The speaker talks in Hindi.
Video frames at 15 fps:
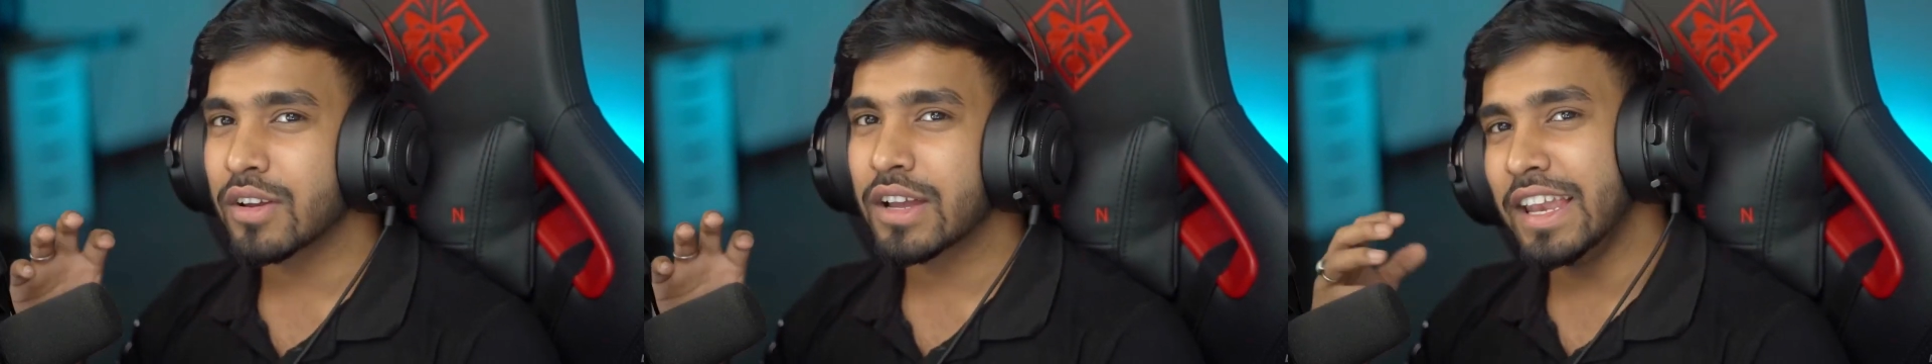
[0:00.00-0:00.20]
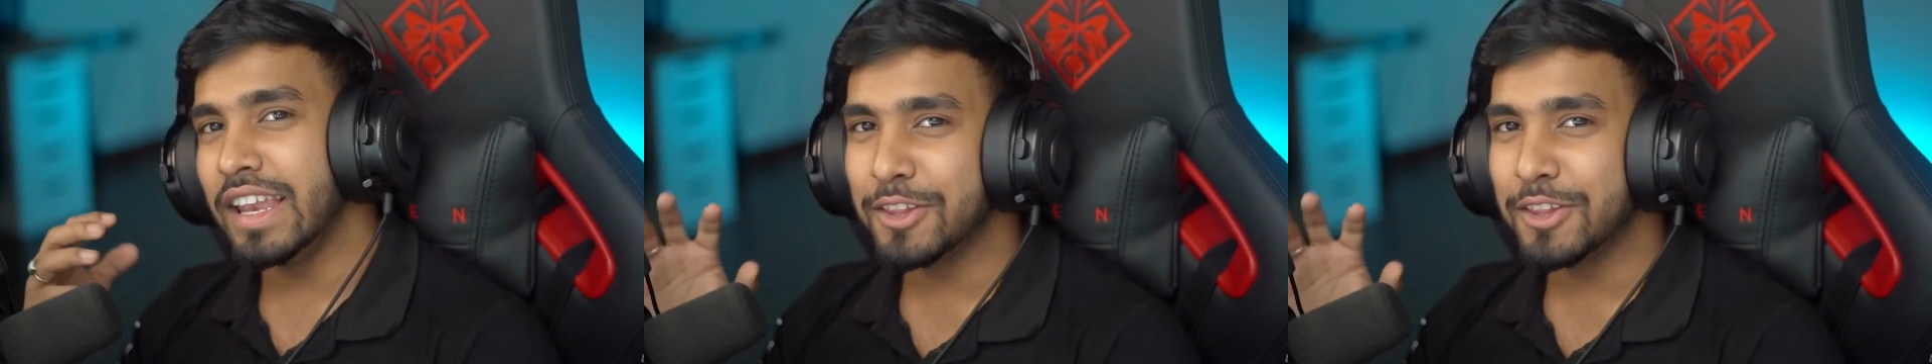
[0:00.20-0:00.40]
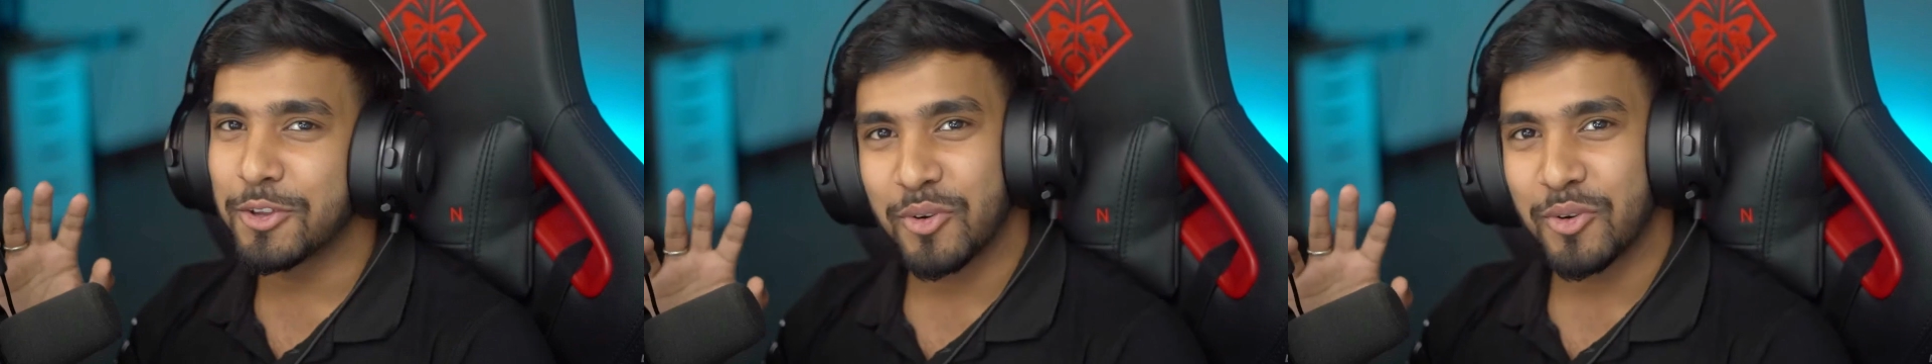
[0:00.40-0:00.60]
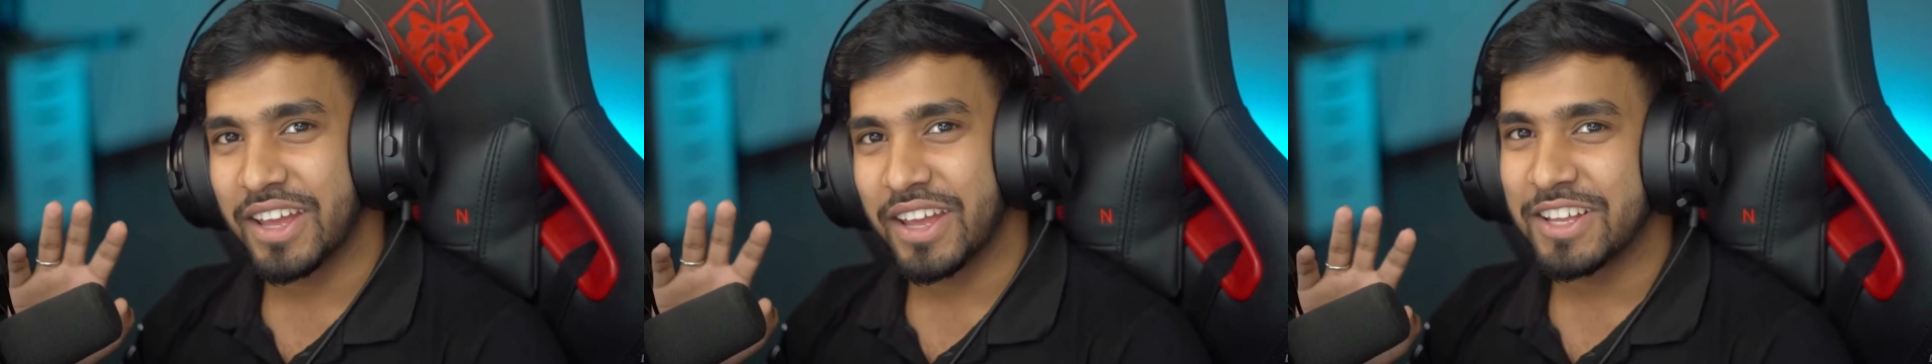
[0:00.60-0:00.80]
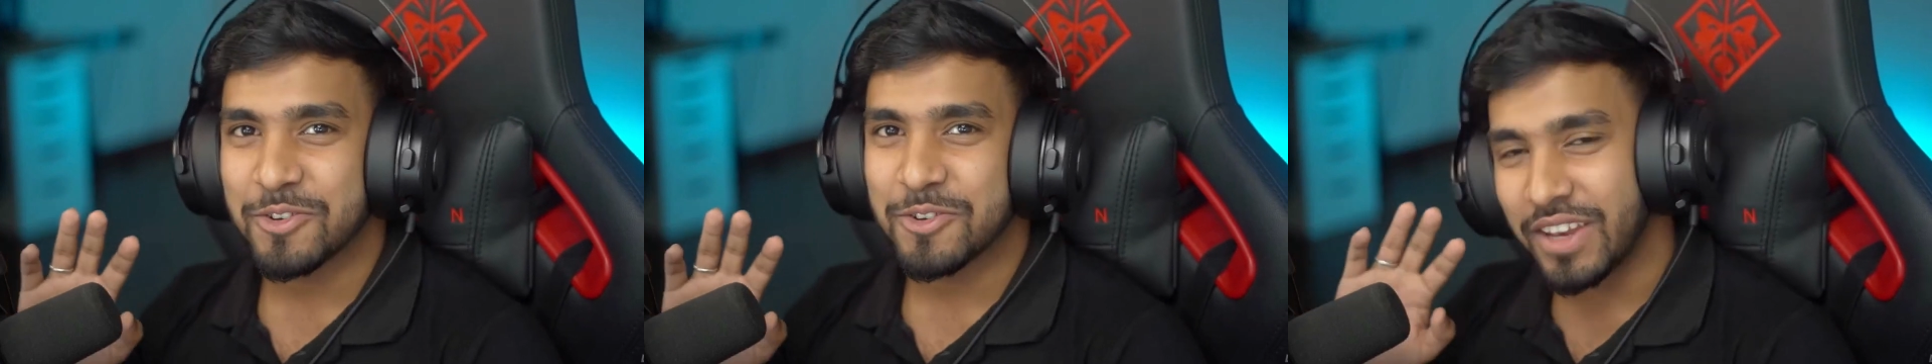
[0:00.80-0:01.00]
गलत हो
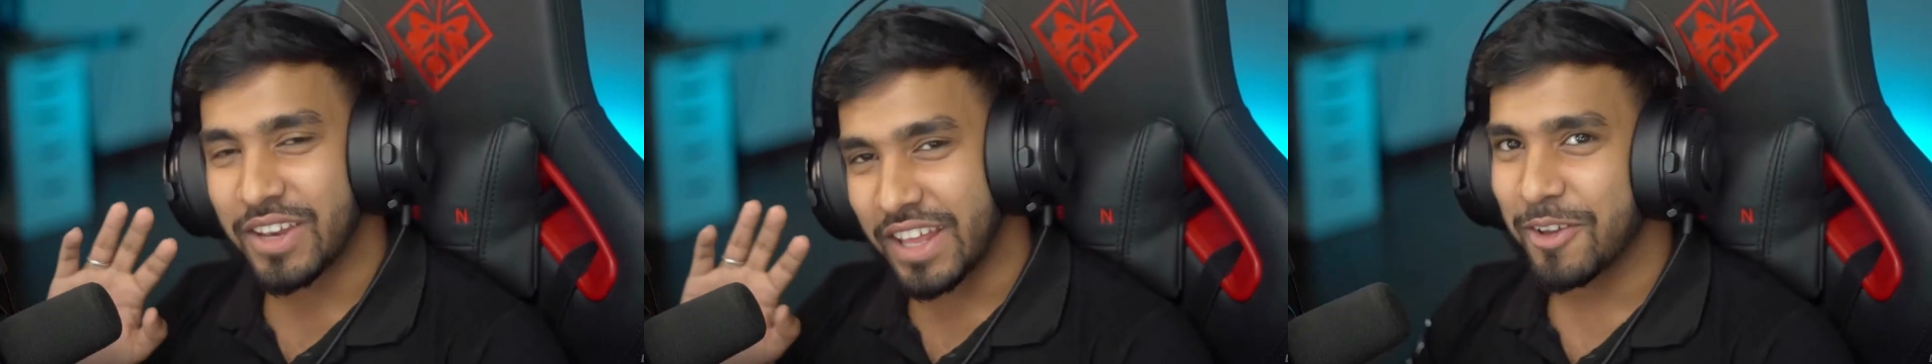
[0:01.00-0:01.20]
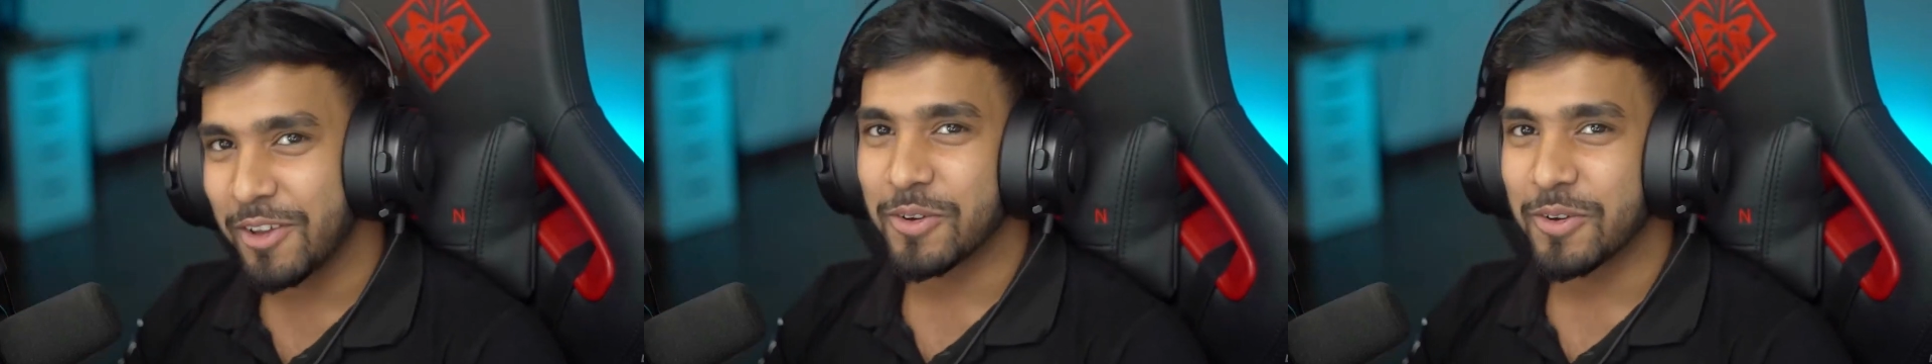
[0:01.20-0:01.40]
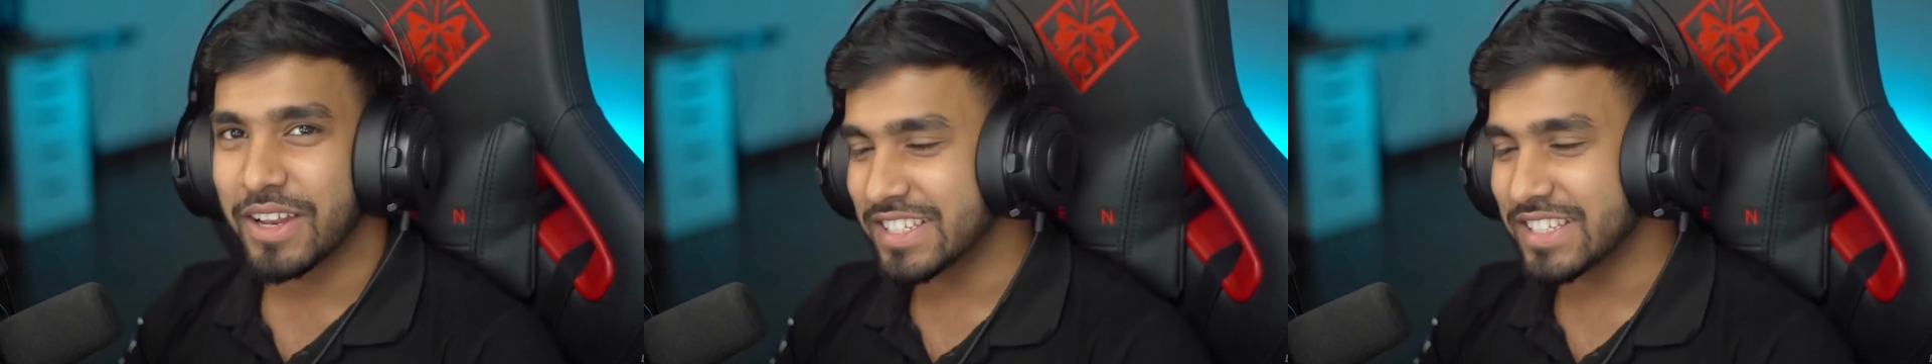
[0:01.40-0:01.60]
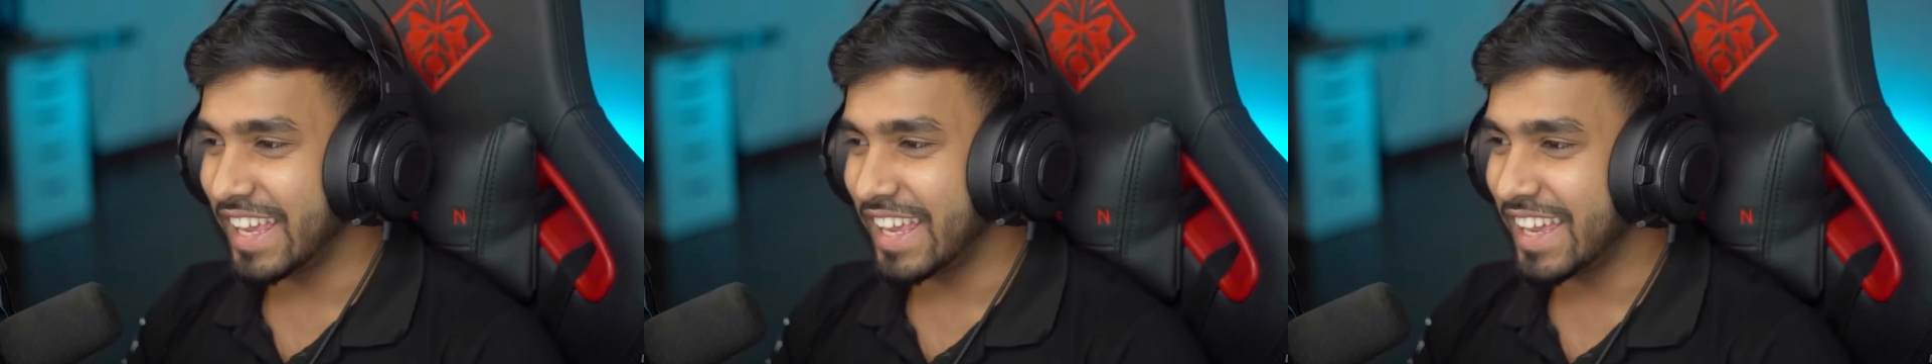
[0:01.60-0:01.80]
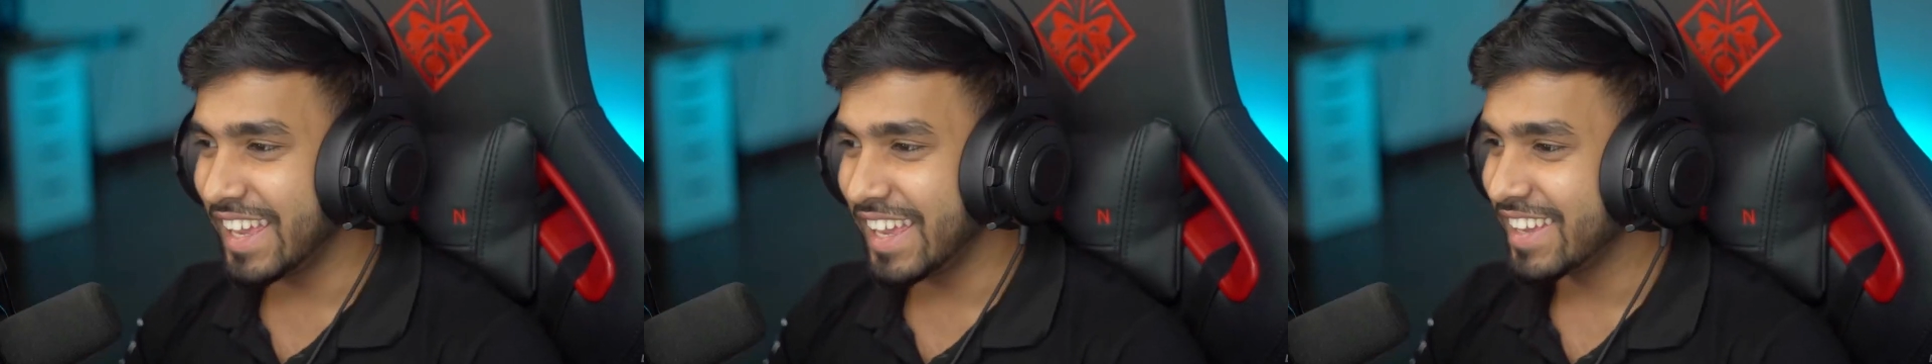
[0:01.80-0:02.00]
रहा है जो नहीं होना
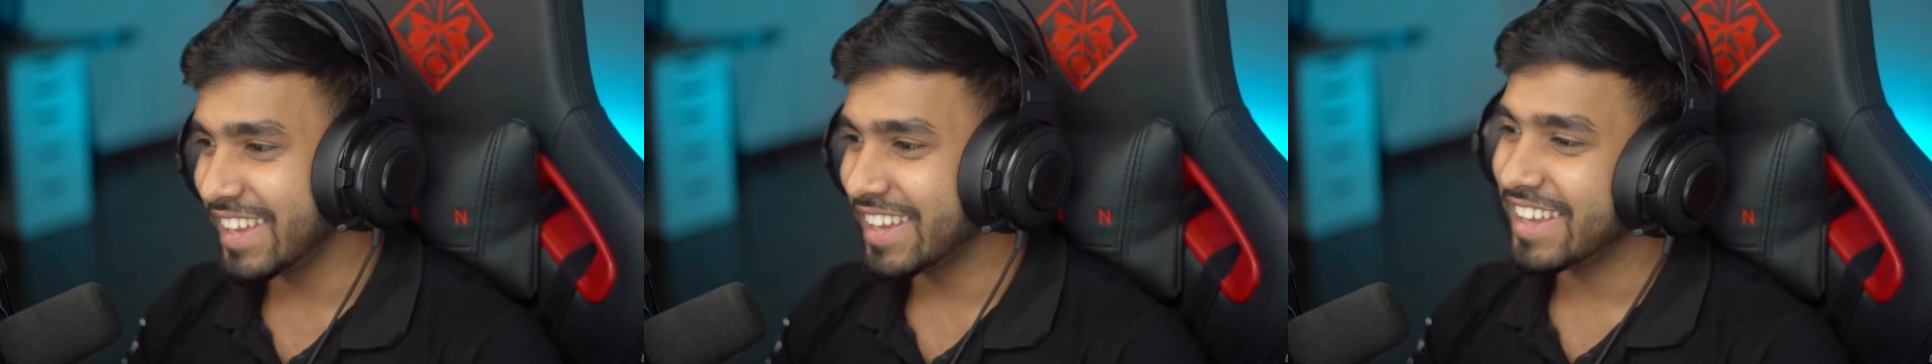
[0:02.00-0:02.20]
चाहिए